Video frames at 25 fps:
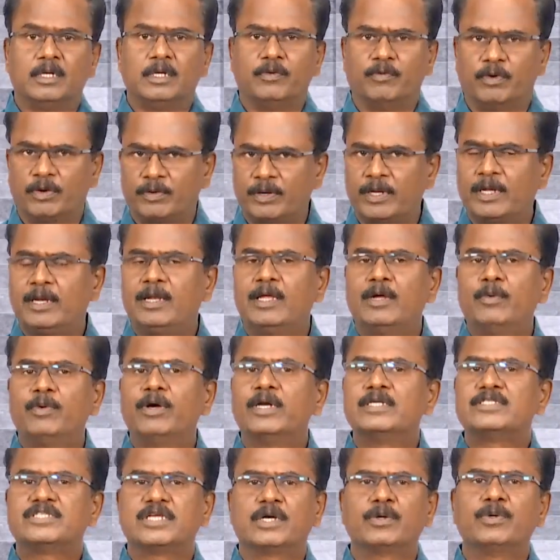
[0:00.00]
இவ்வளவு நாளாக
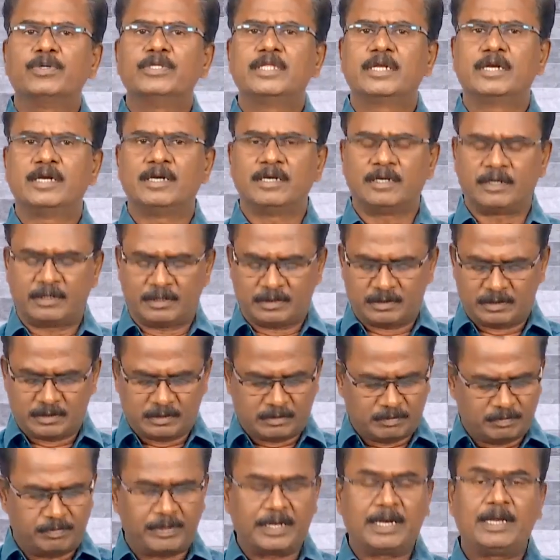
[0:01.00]
உங்கள் சகோதரன்
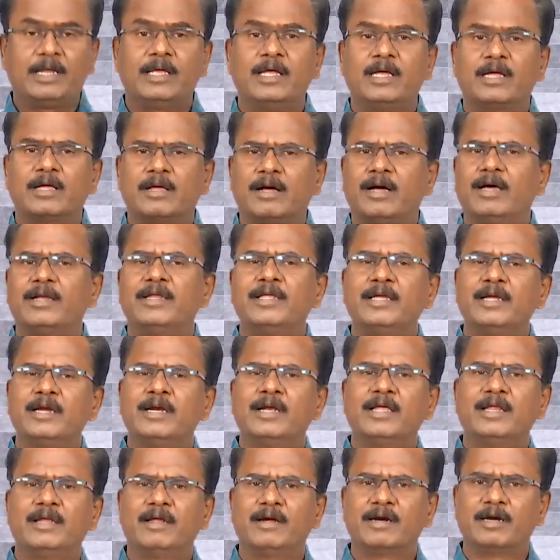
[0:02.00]
பல
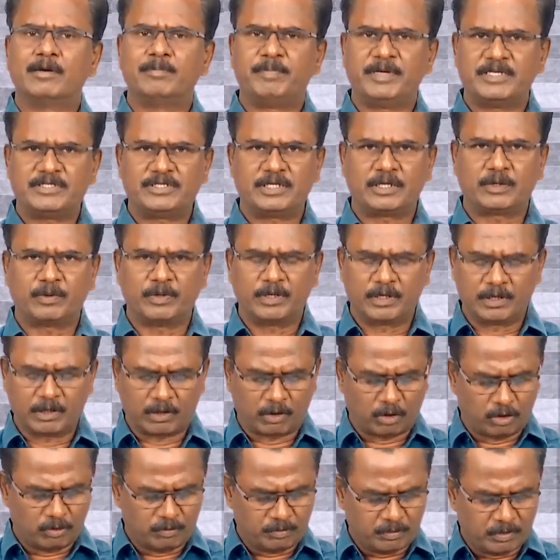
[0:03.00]
காரியங்களை நாங்கள்
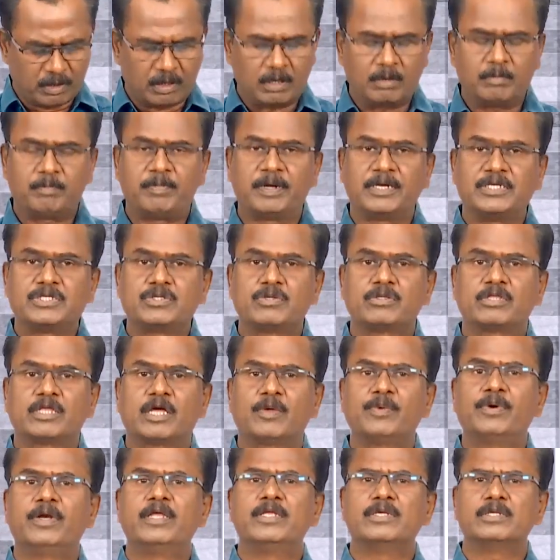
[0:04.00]
பேசிக்கொண்டிருக்கிறோம்
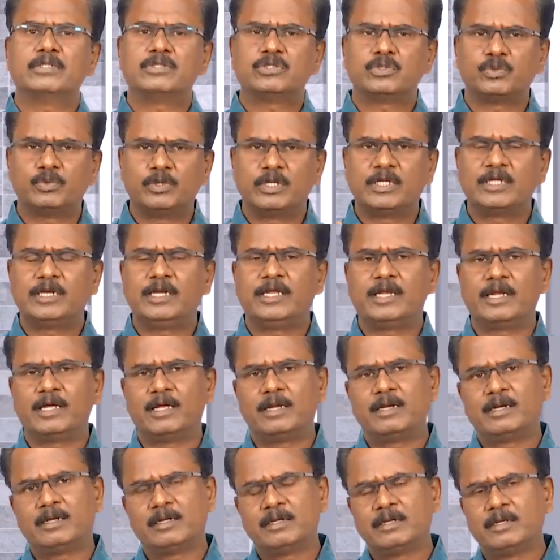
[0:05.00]
பரிசுத்தாவினுடைய
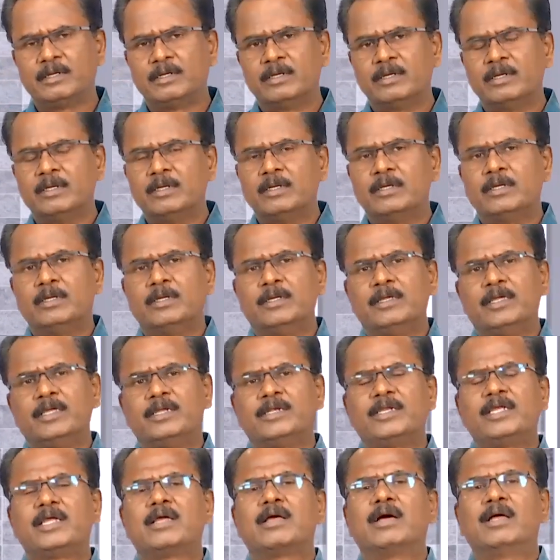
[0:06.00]
தூண்டுதலினால்
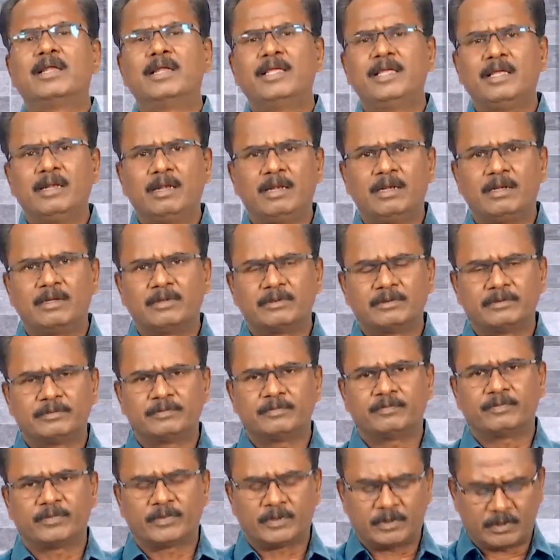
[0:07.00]
இன்றைய காலையில்
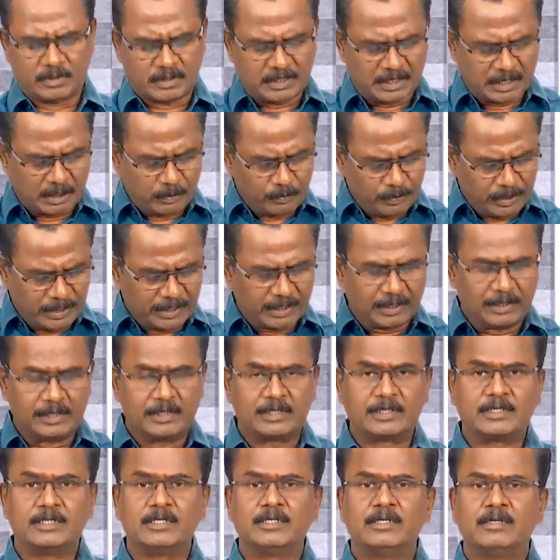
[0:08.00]
கடவுள்
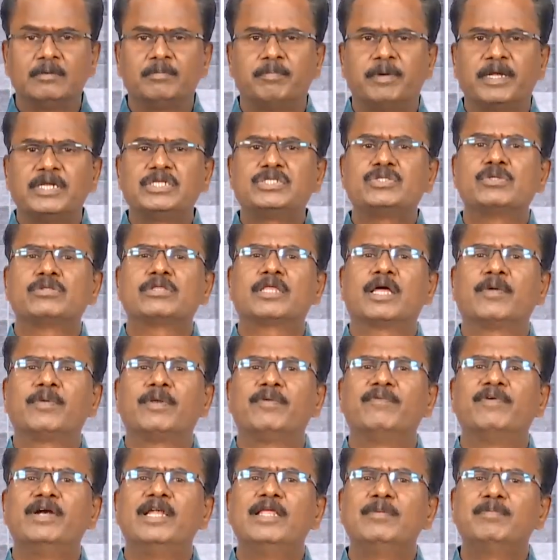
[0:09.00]
எங்களுக்கு
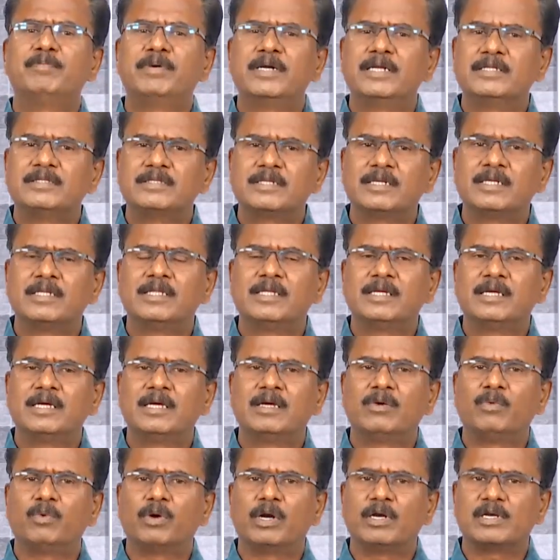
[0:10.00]
பரிசுத்தாவின் வெளிப்படுத்தினதை
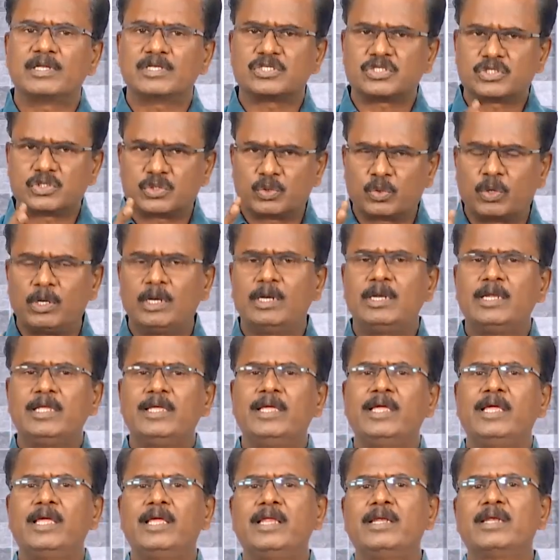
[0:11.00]
உங்கள்கிட்ட
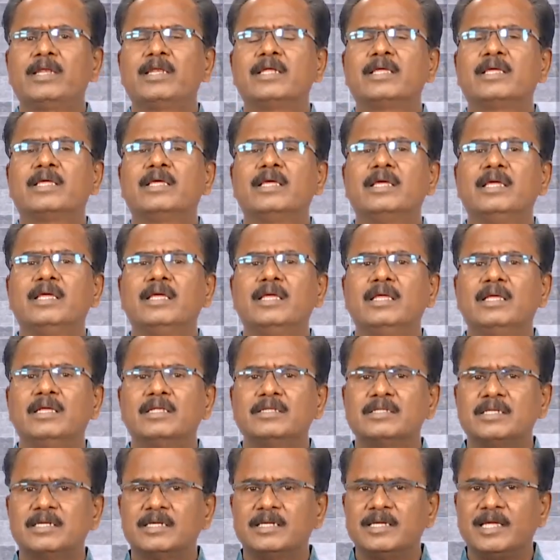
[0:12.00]
சொல்லி இன்றைக்கு
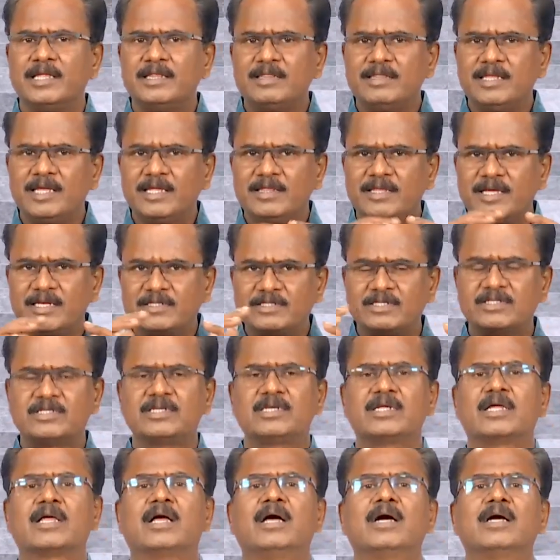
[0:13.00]
இந்த இந்திய
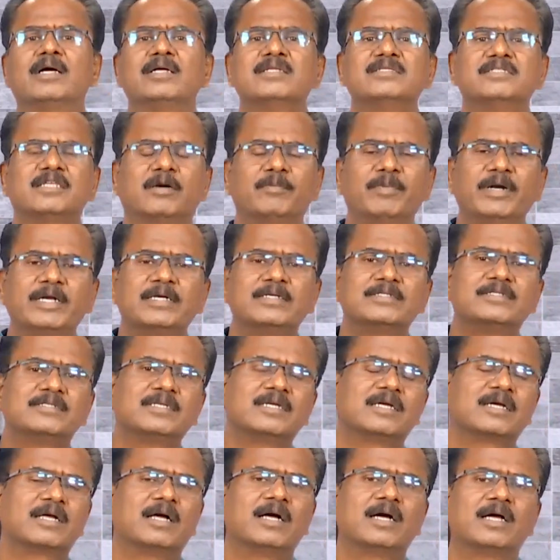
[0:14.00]
தேசத்திற்காக
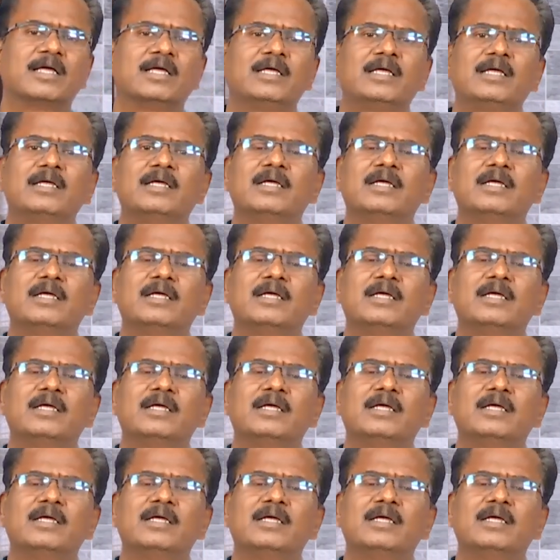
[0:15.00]
தமிழகத்திற்காக